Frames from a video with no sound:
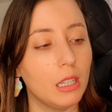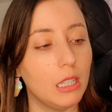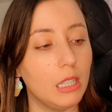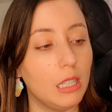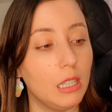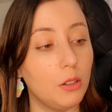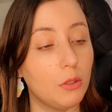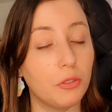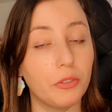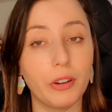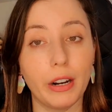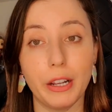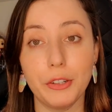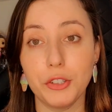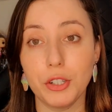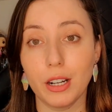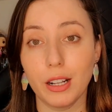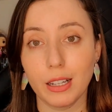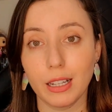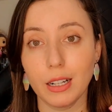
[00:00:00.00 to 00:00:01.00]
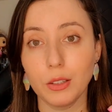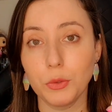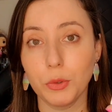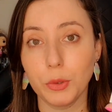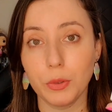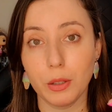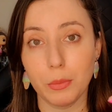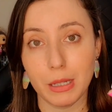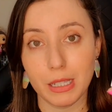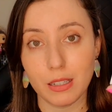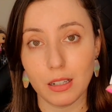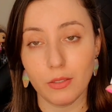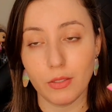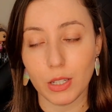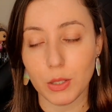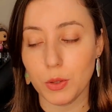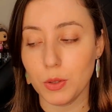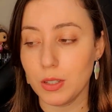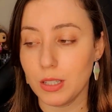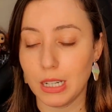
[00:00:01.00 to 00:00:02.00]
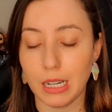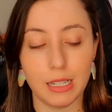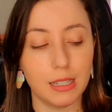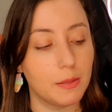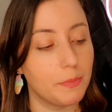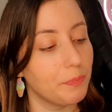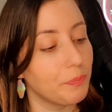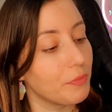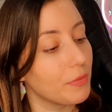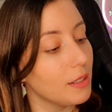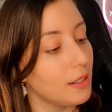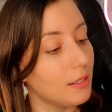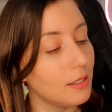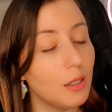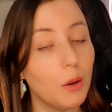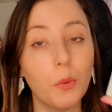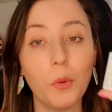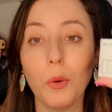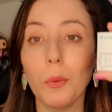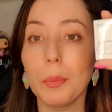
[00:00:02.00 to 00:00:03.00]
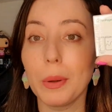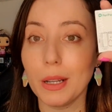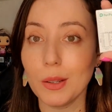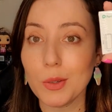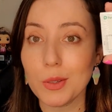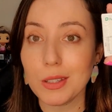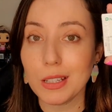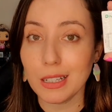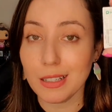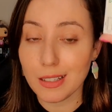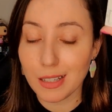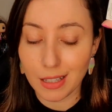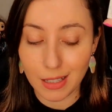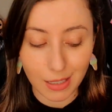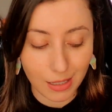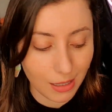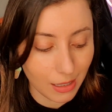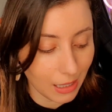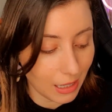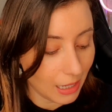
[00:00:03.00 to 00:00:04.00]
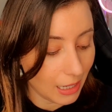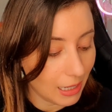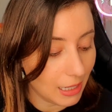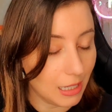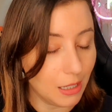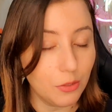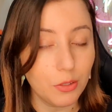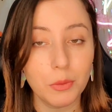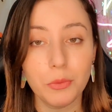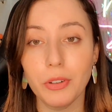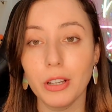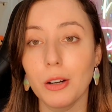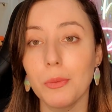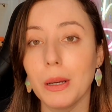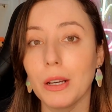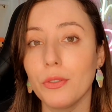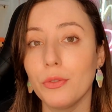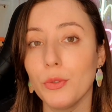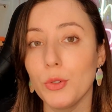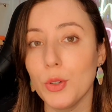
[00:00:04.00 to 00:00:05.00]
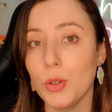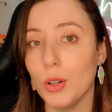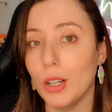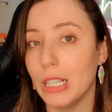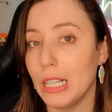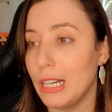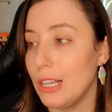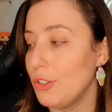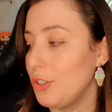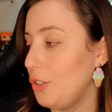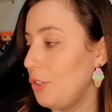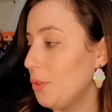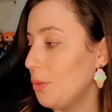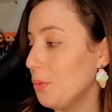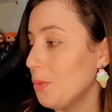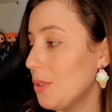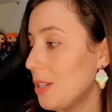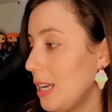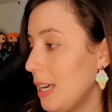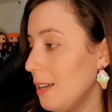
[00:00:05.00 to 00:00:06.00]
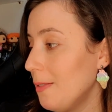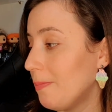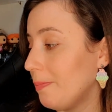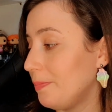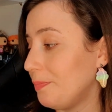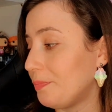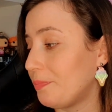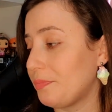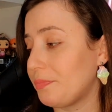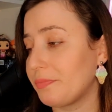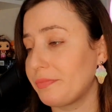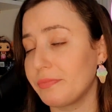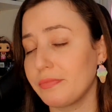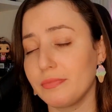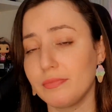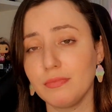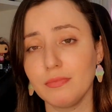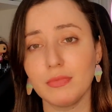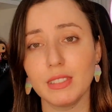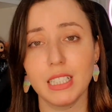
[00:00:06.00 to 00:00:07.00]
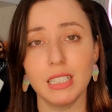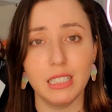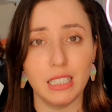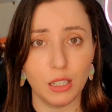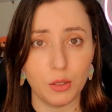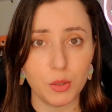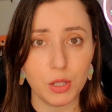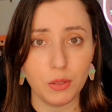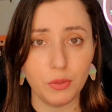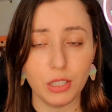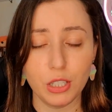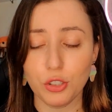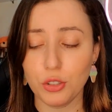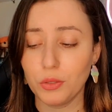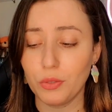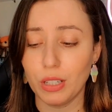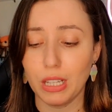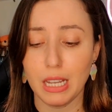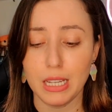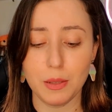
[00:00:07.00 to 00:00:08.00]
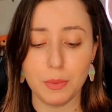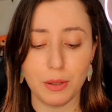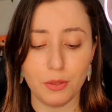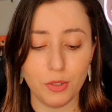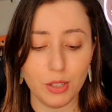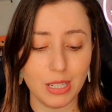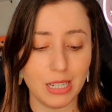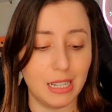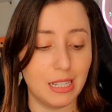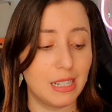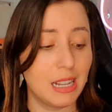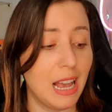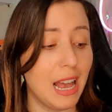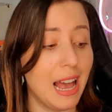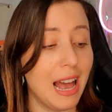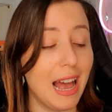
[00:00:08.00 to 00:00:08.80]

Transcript: E o frete era gratuito também se levasse os três. Então comprei os três aqui e vamos ver como é que funciona, né, gente? Eu não sei. Inclusive, deixa eu falar isso pra vocês.